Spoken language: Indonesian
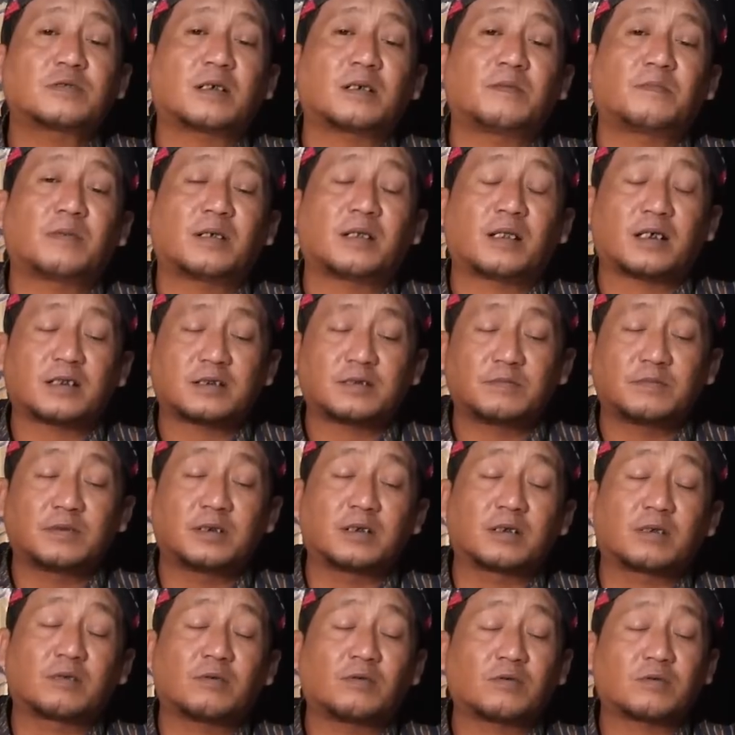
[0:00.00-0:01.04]
sama Lasmi
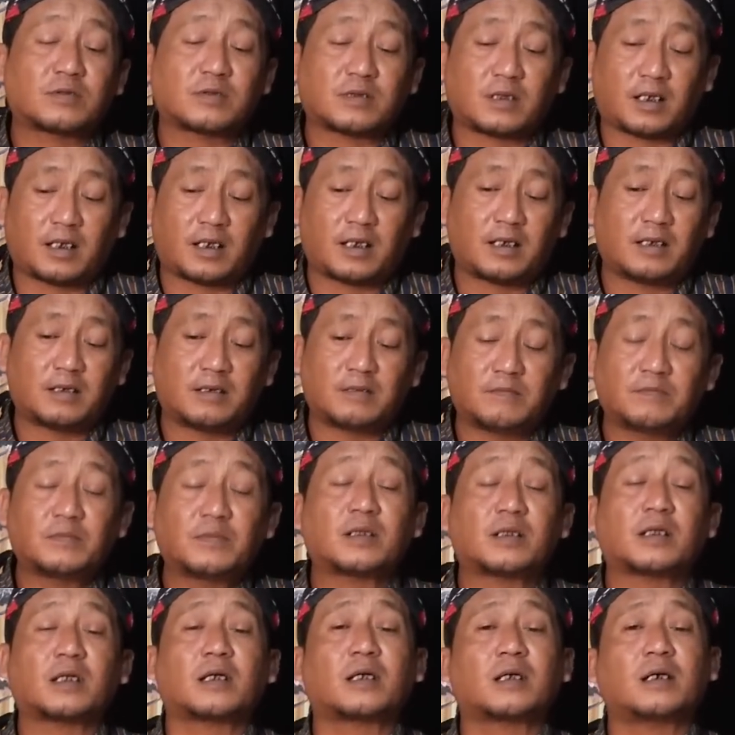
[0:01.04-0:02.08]
di kota,
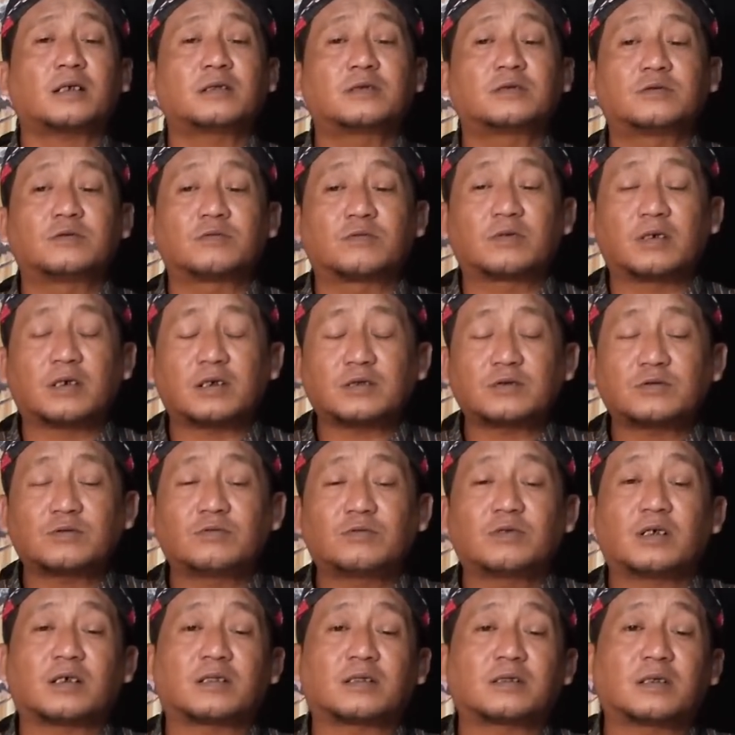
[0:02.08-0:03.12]
mereka juga
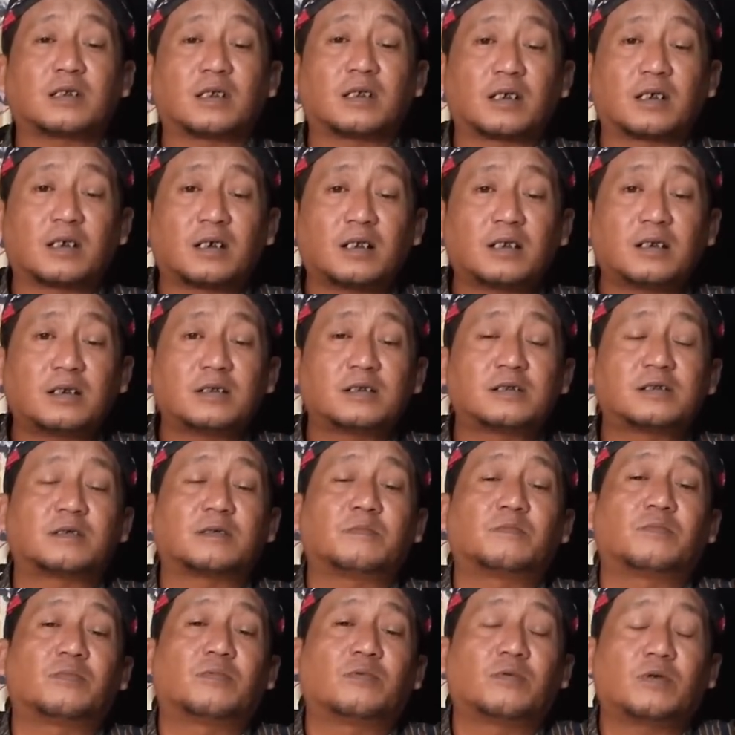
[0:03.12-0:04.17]
sudah tinggal di
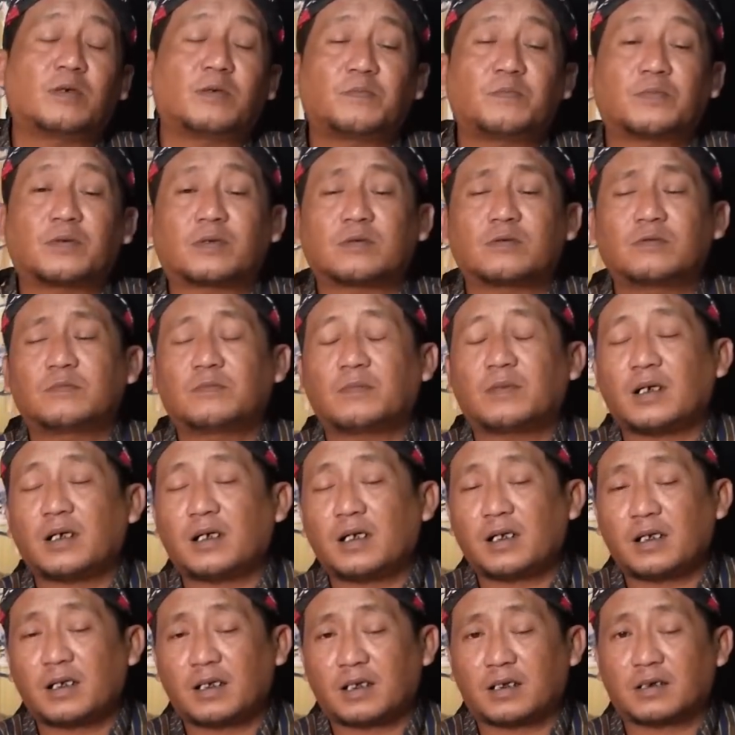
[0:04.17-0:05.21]
sebuah
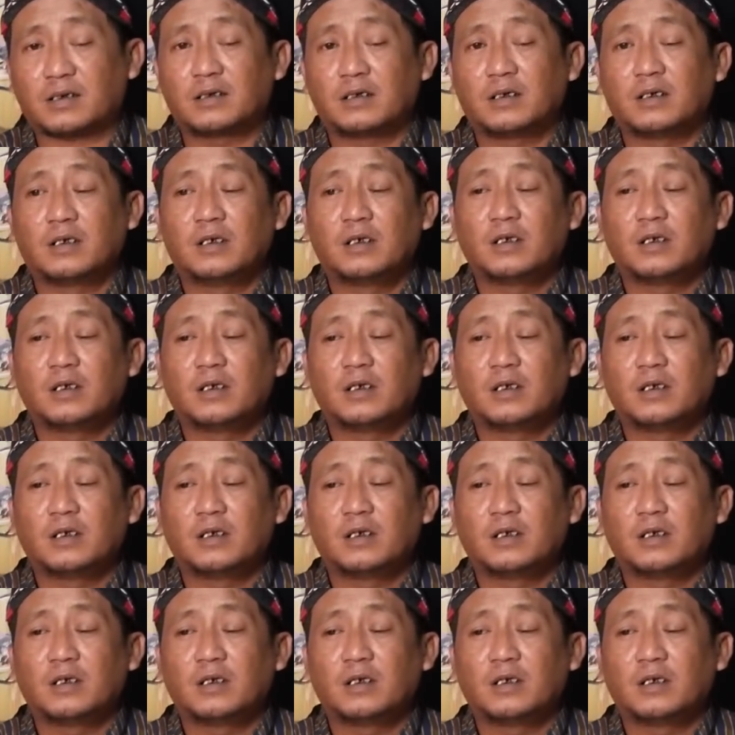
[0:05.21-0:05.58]
perumahan.